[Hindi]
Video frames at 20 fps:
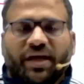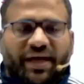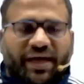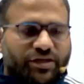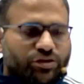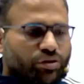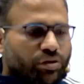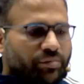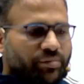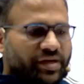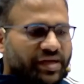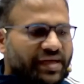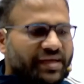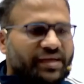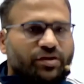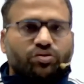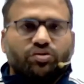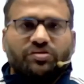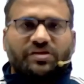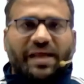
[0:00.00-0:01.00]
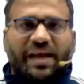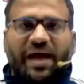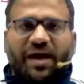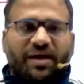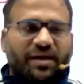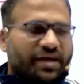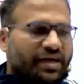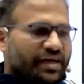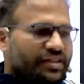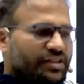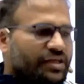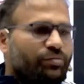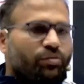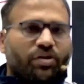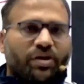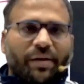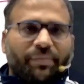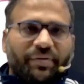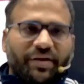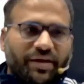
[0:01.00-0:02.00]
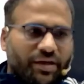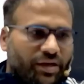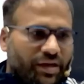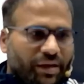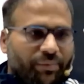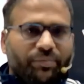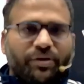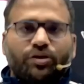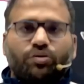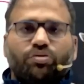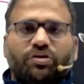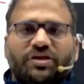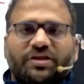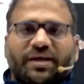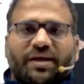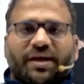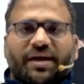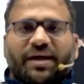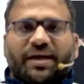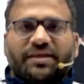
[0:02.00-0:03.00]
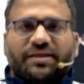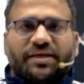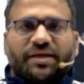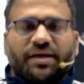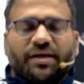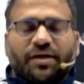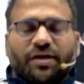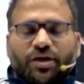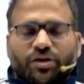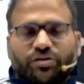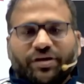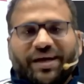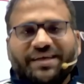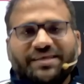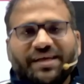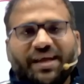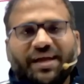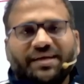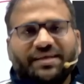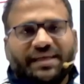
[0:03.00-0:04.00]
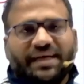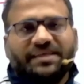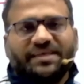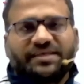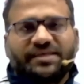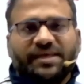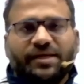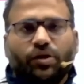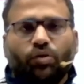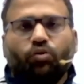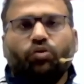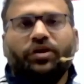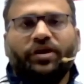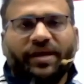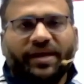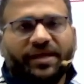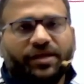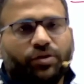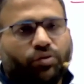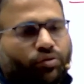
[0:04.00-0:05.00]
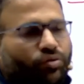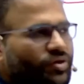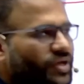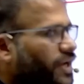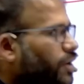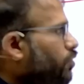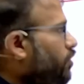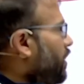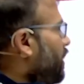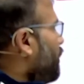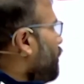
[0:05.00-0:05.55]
एक्चुअली में क्या ये जो छलांग लगाती है वो काफ़ी लंबी दूरी तक लगाती है तो ऐसा लगता है जैसे उड़ रही हो क्या उड़ रही